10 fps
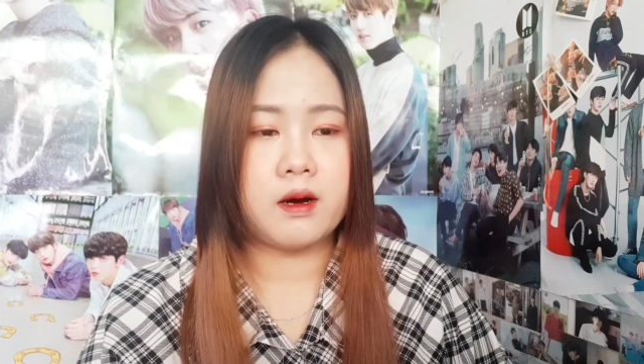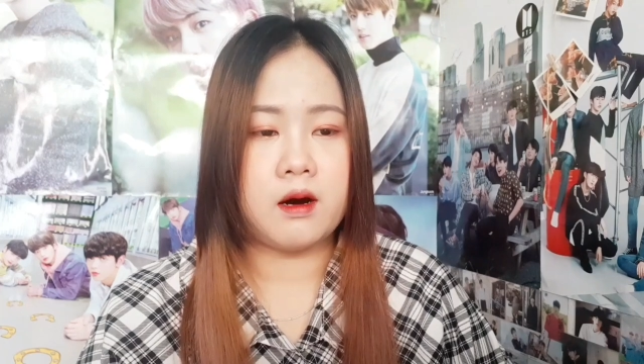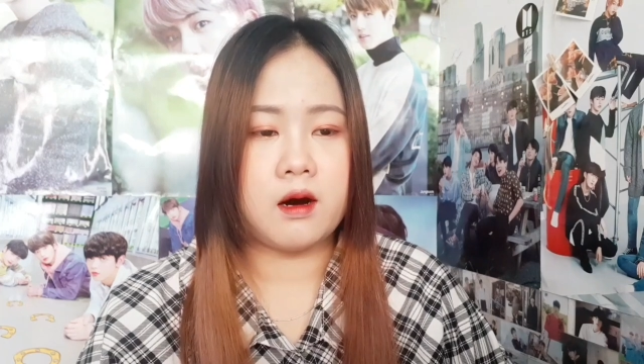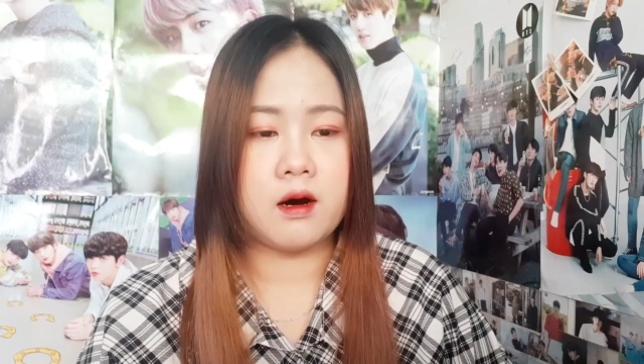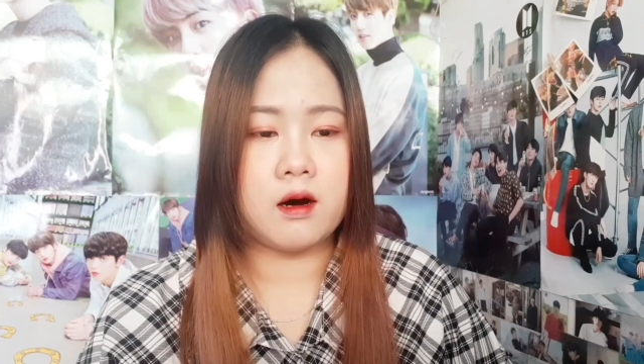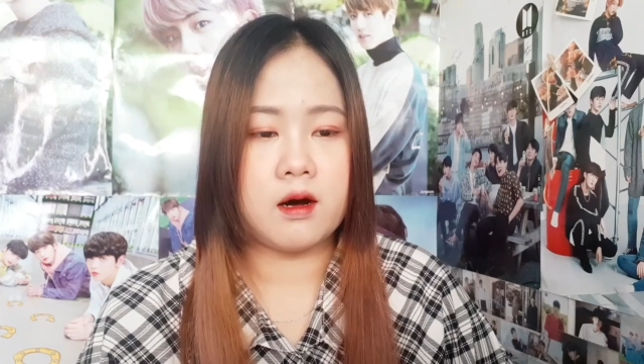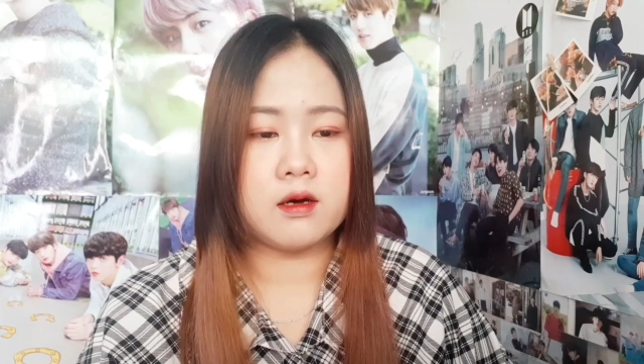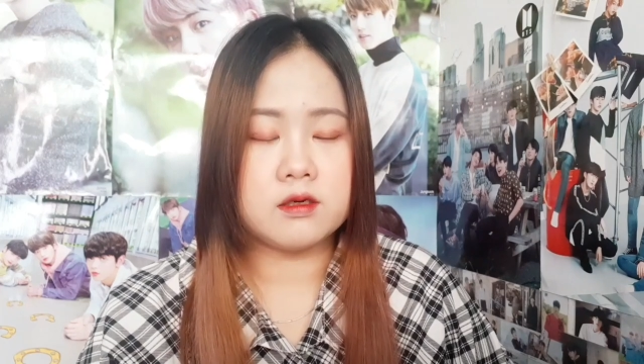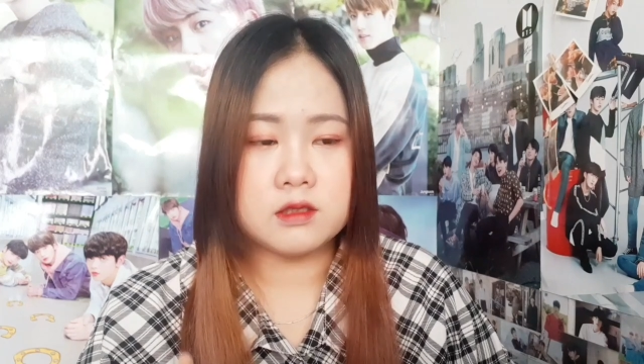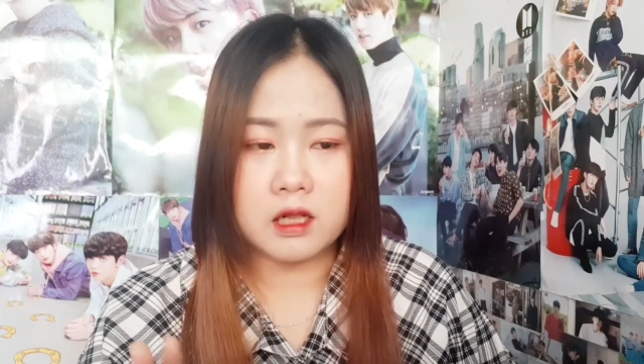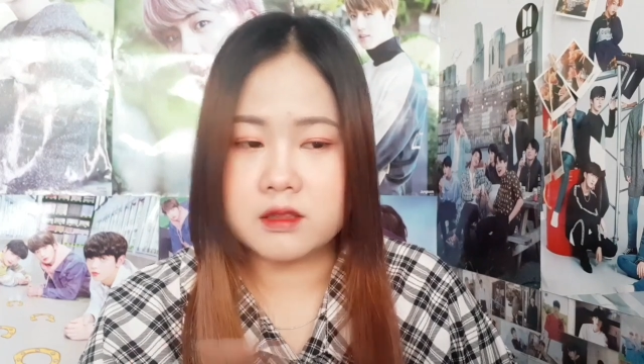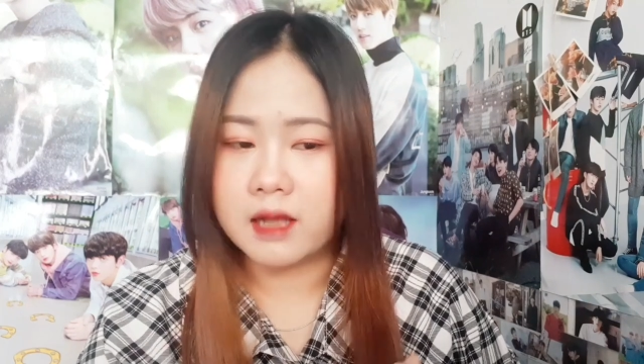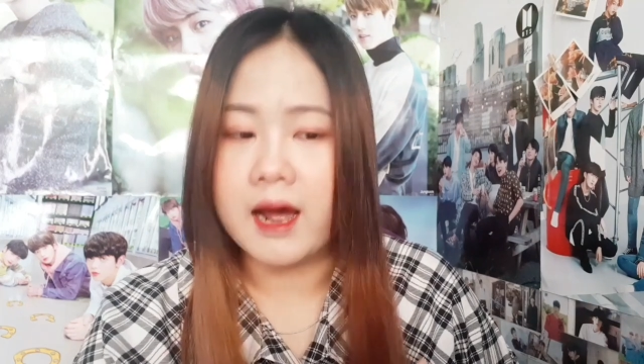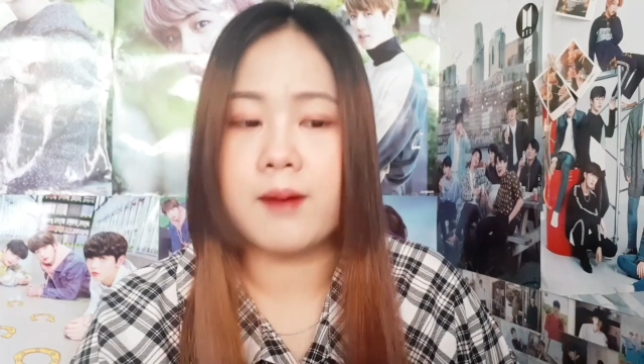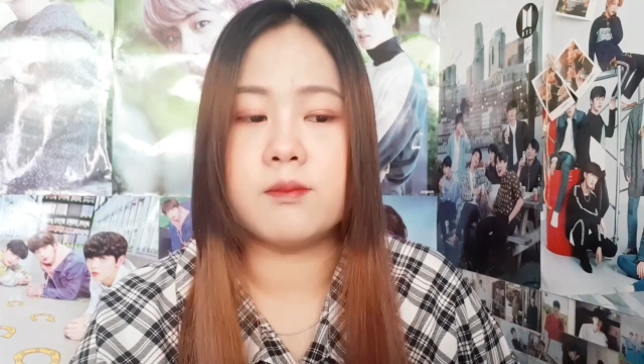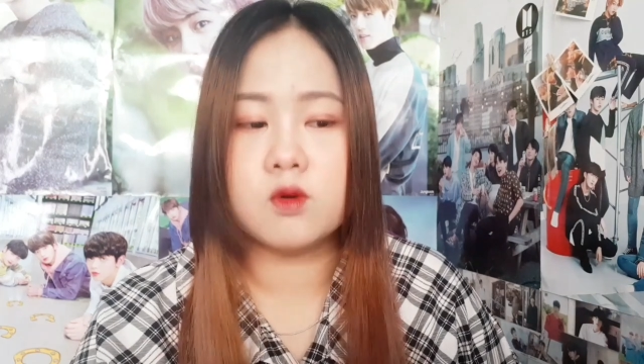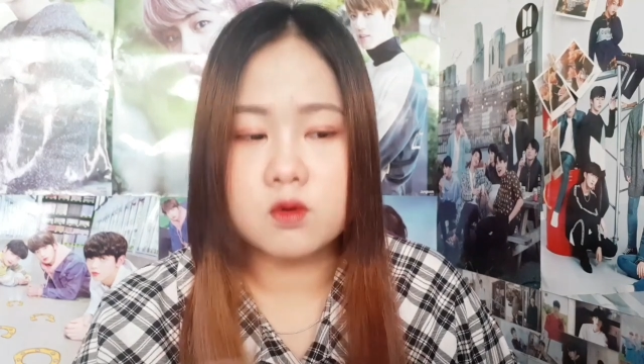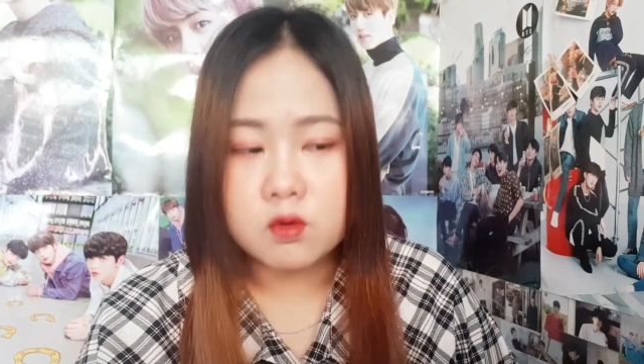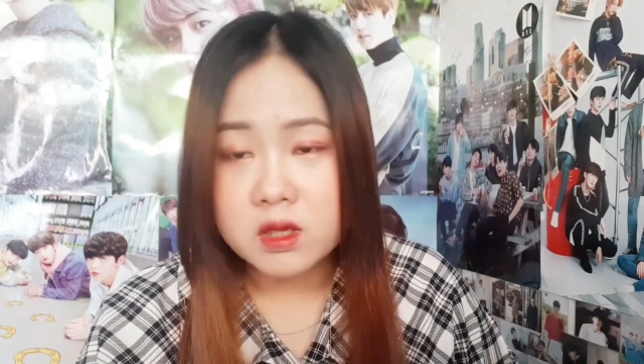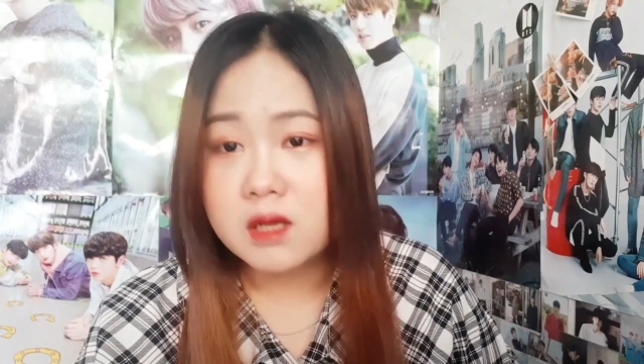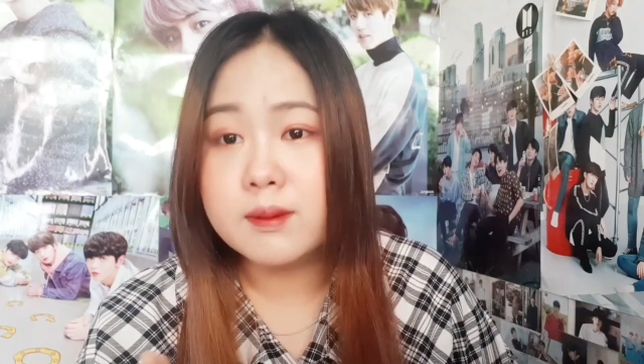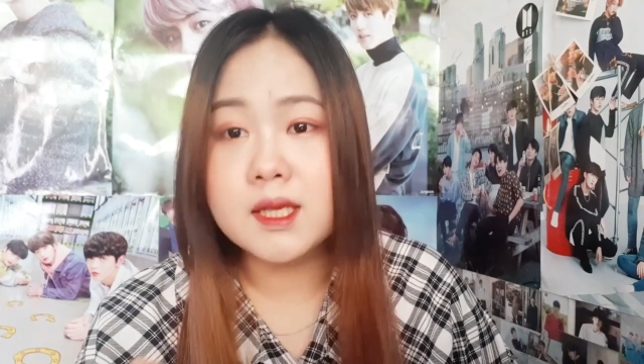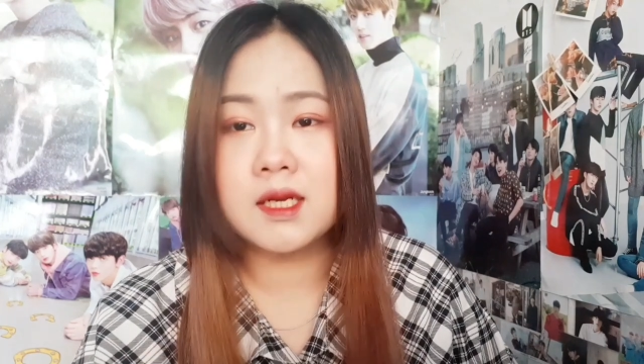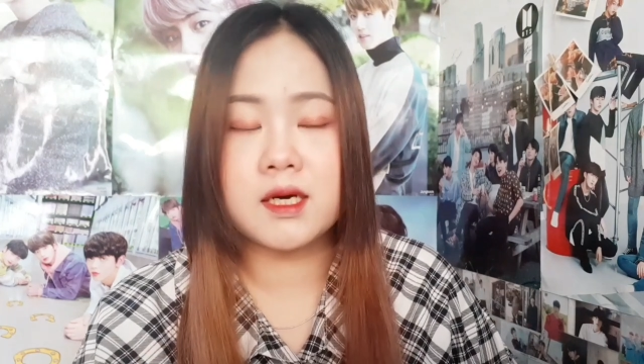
เอ่อติดตามทุกๆ อี พี